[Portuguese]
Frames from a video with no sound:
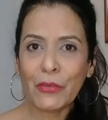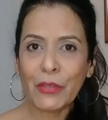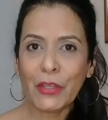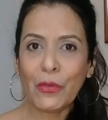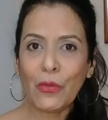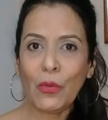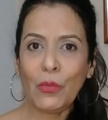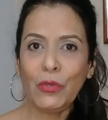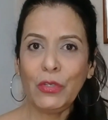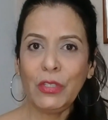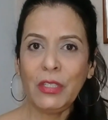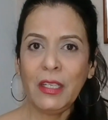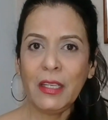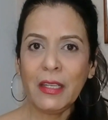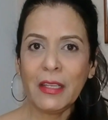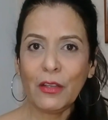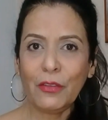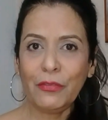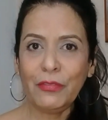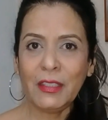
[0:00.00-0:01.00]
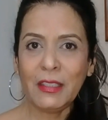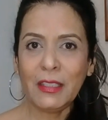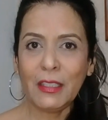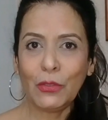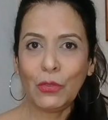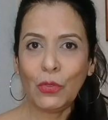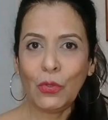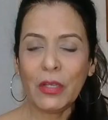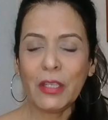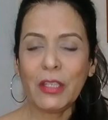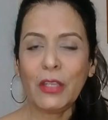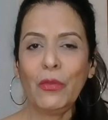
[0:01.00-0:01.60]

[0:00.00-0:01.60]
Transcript: que comunique ao vendedor